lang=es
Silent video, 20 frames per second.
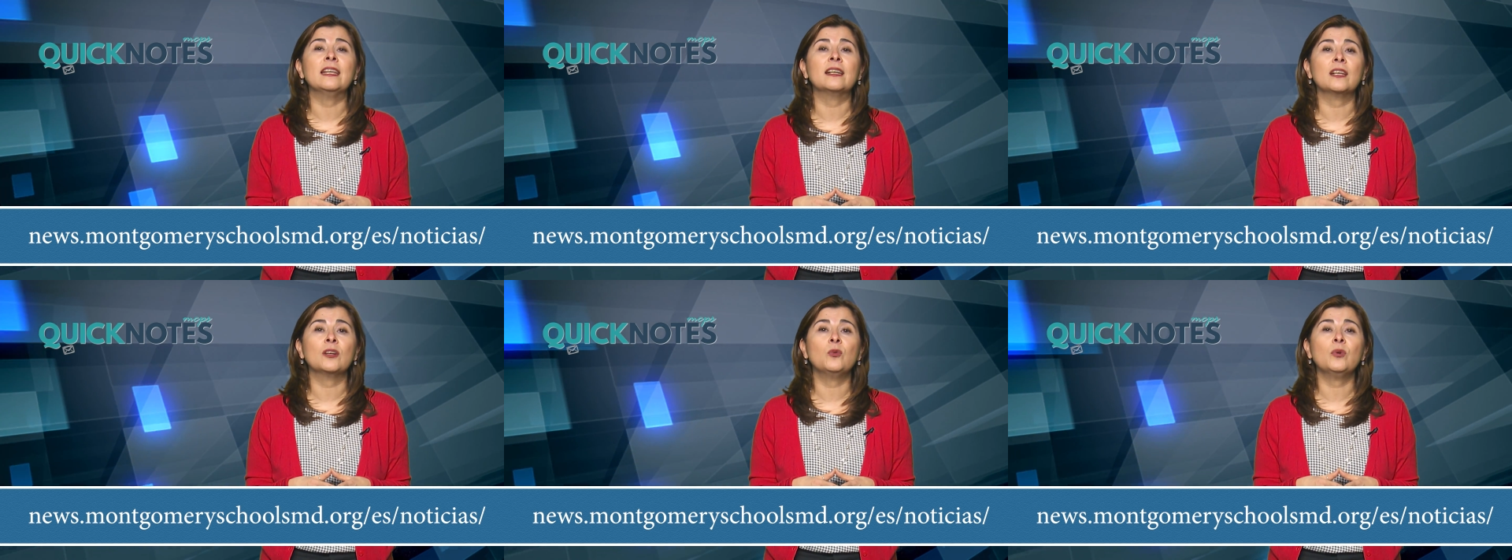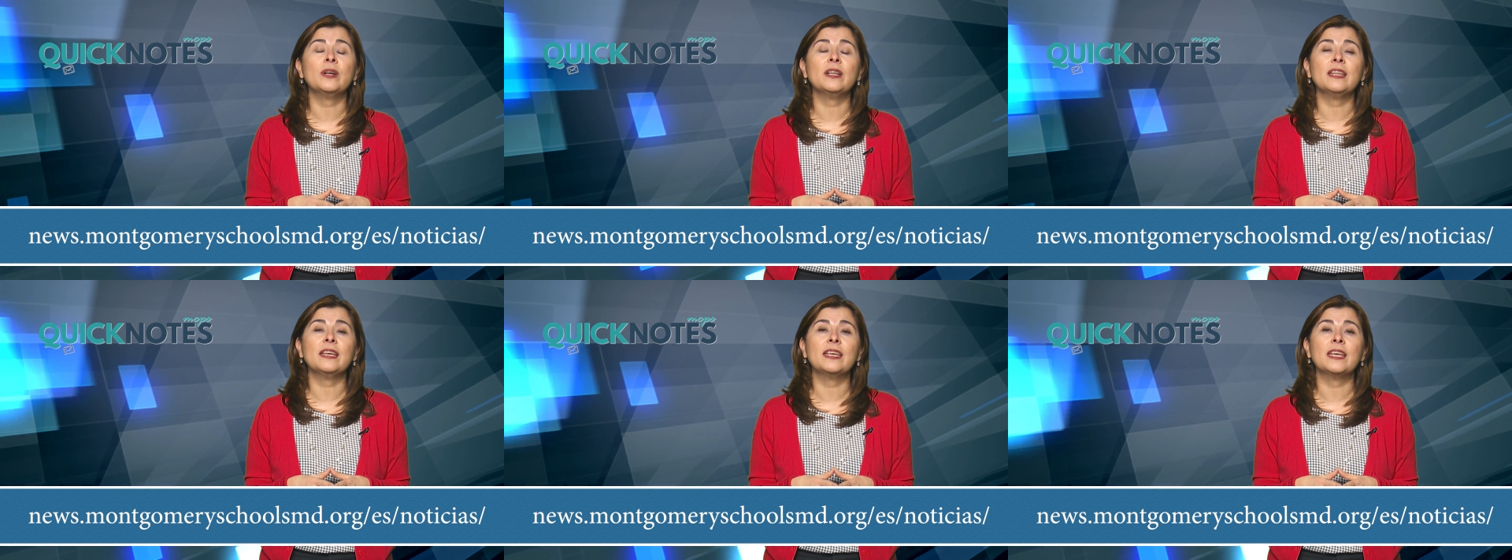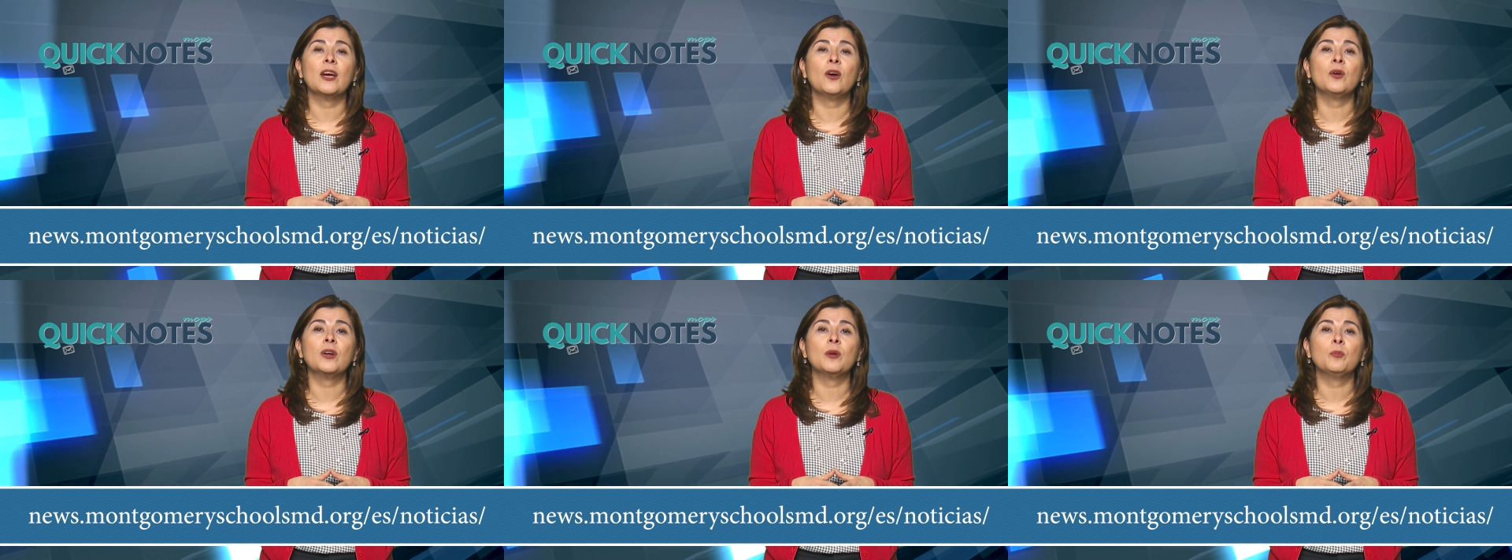recuerde que
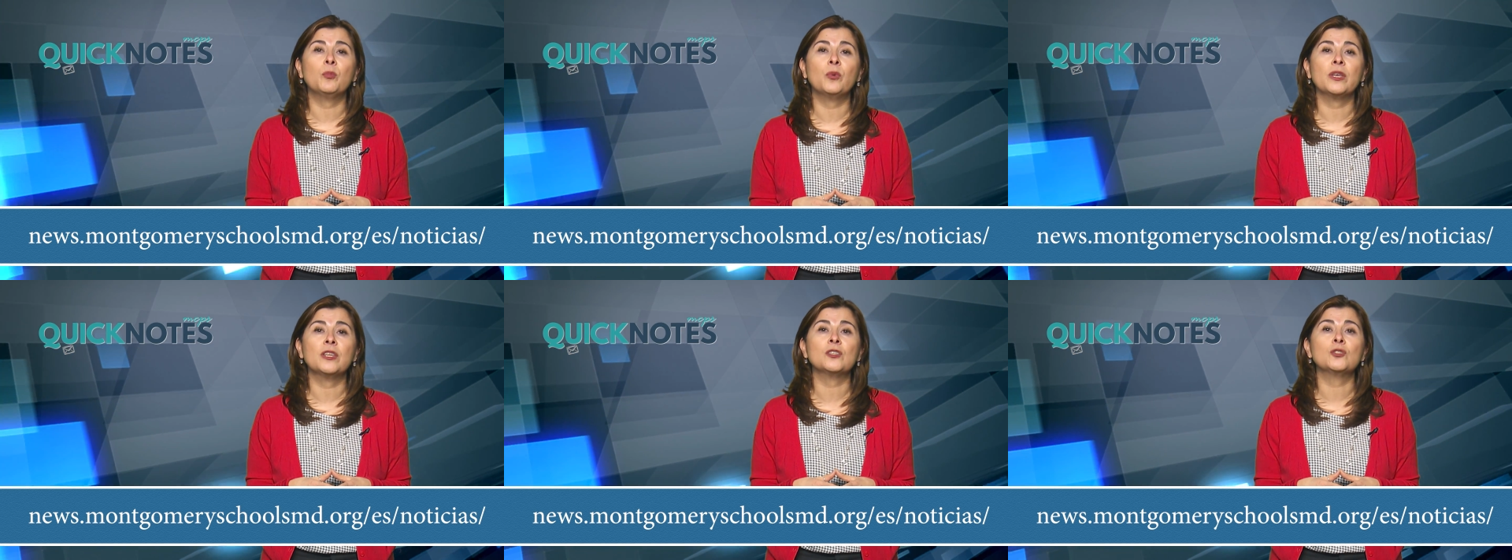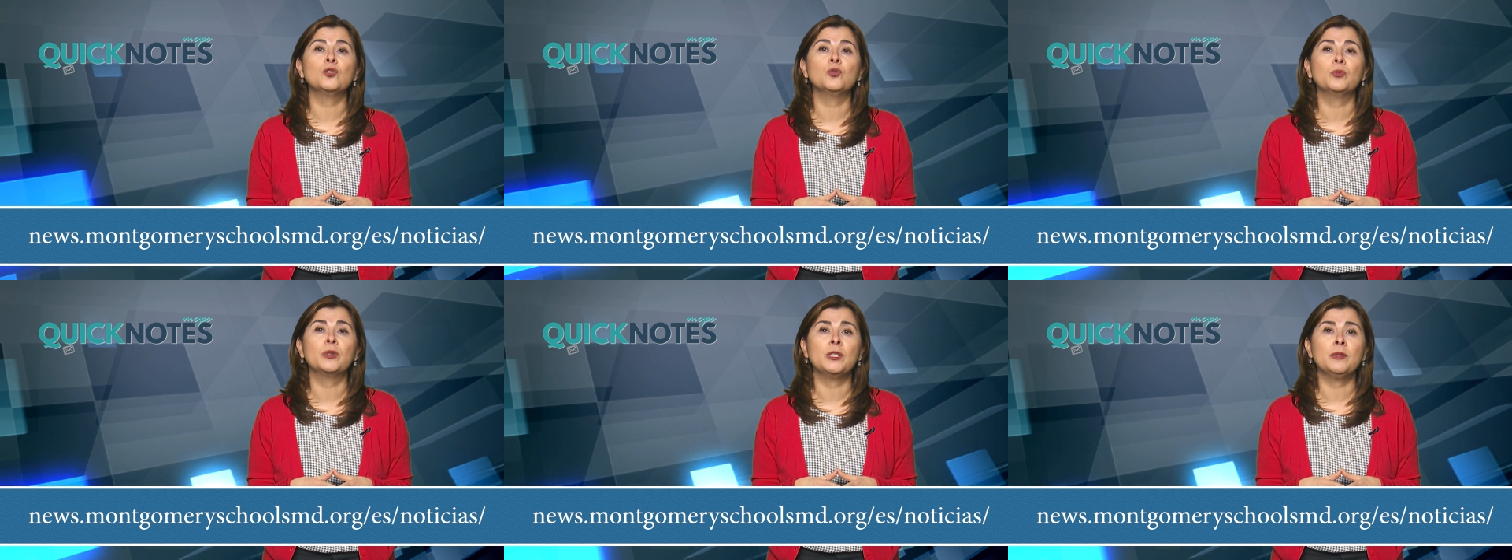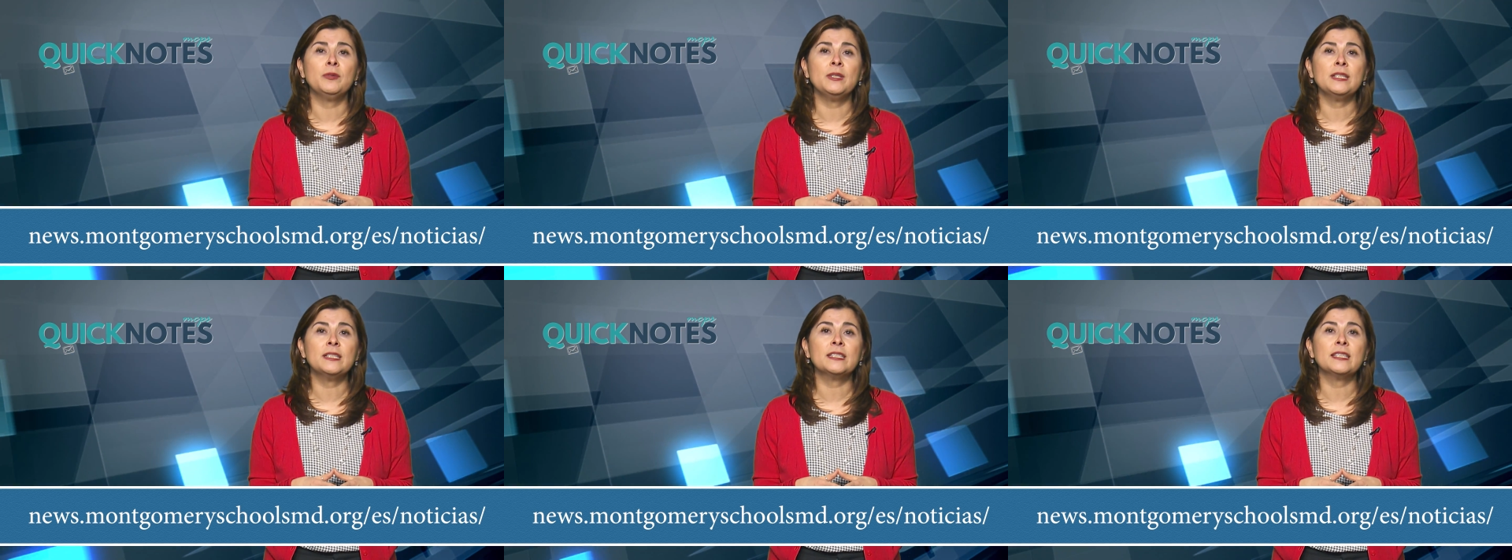ahora puede
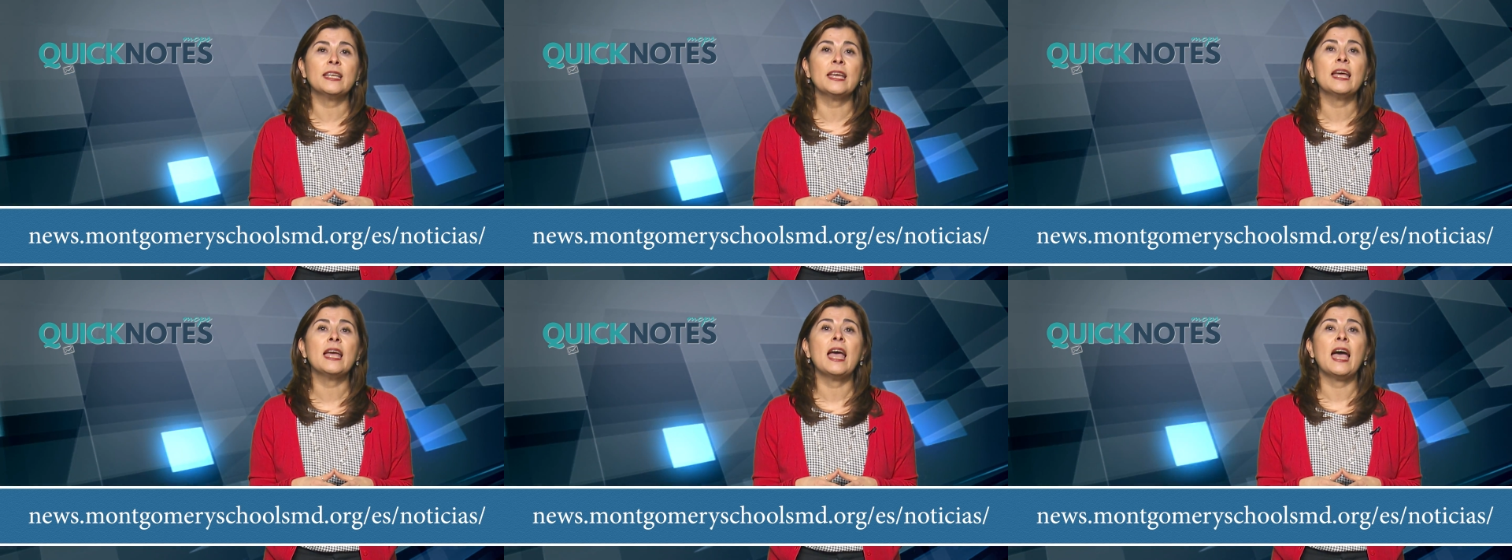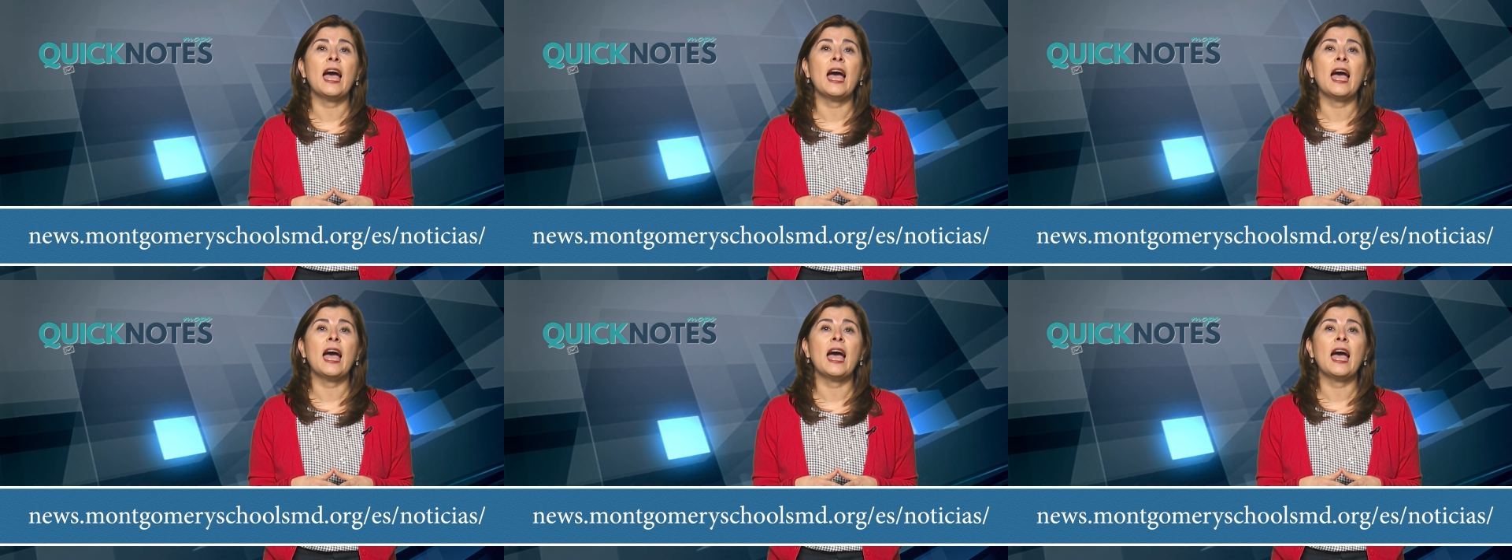suscribirse